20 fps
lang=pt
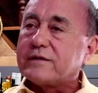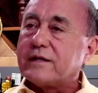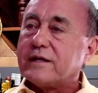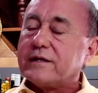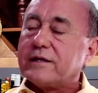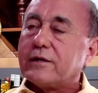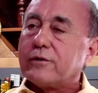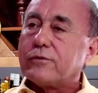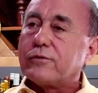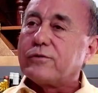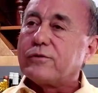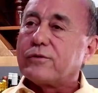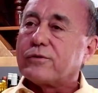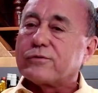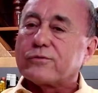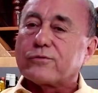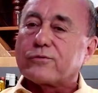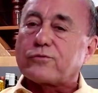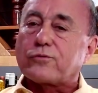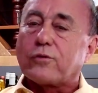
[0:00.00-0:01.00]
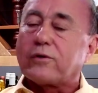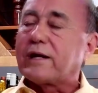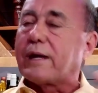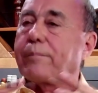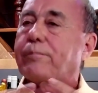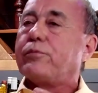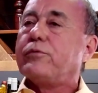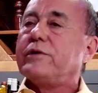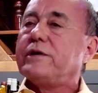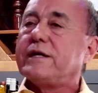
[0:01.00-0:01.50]
Entendeu? Eu não tô
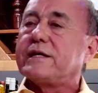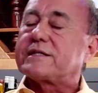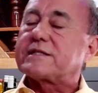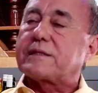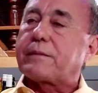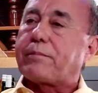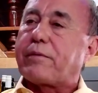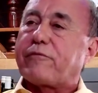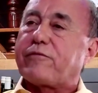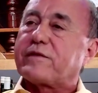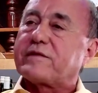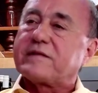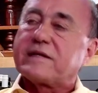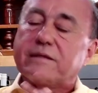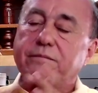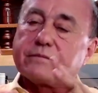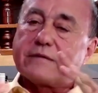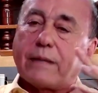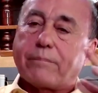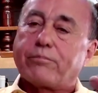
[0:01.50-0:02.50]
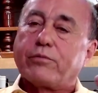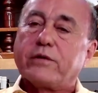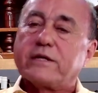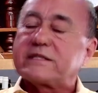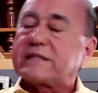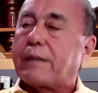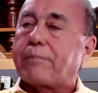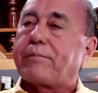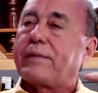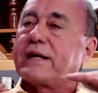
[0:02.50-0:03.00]
na política para fazer da
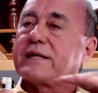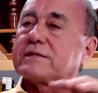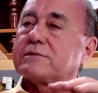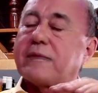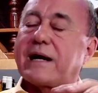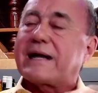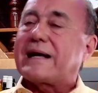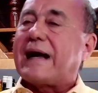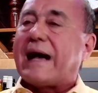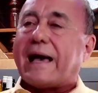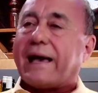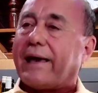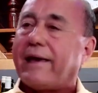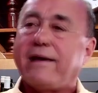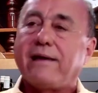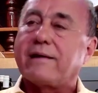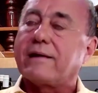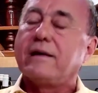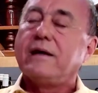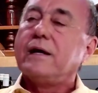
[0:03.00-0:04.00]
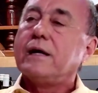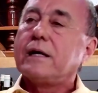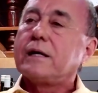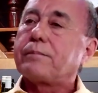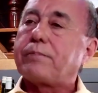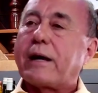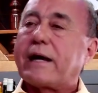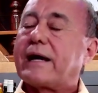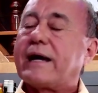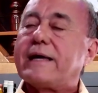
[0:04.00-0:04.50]
política apenas uma carreira,
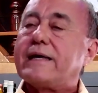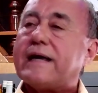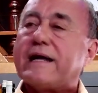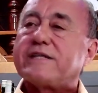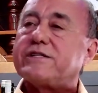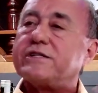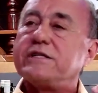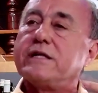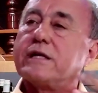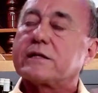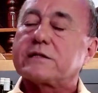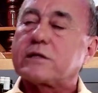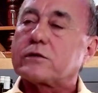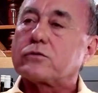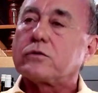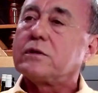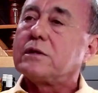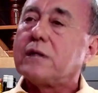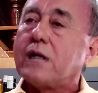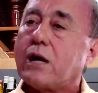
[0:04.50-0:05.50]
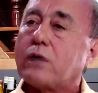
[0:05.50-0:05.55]
para ganhar dinheiro, essas coisas.